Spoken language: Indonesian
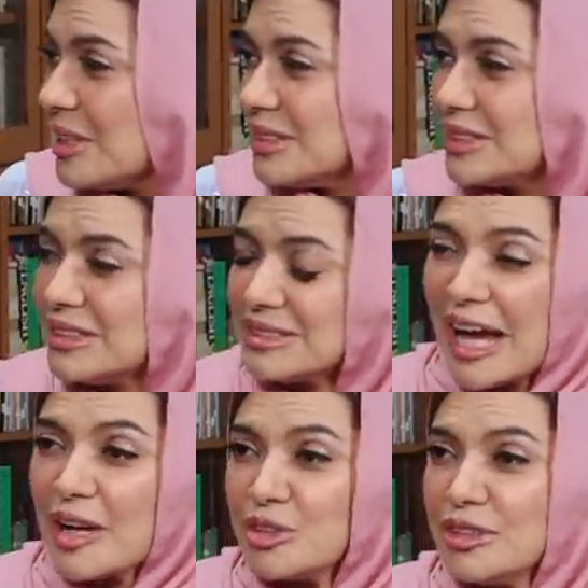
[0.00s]
Yeah. Jadi
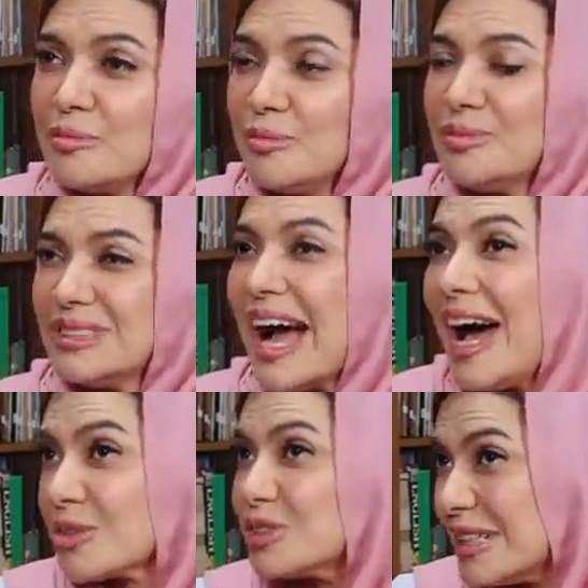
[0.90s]
seharusnya
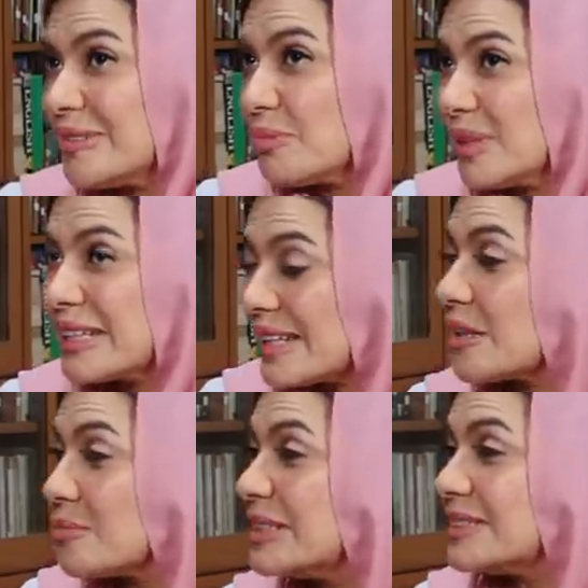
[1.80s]
seharusnya kita
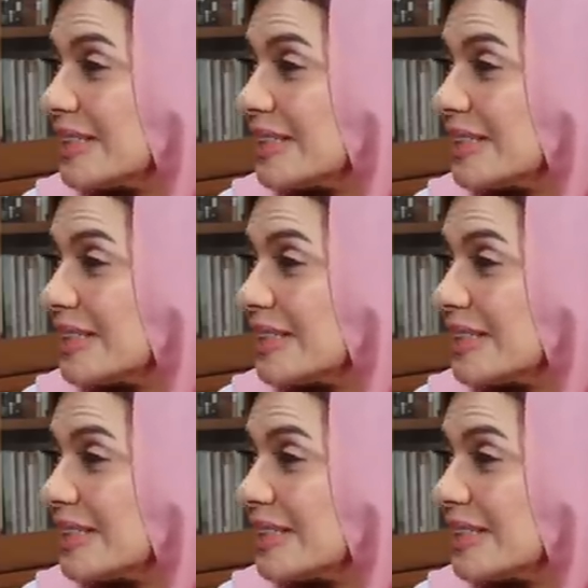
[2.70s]
lebih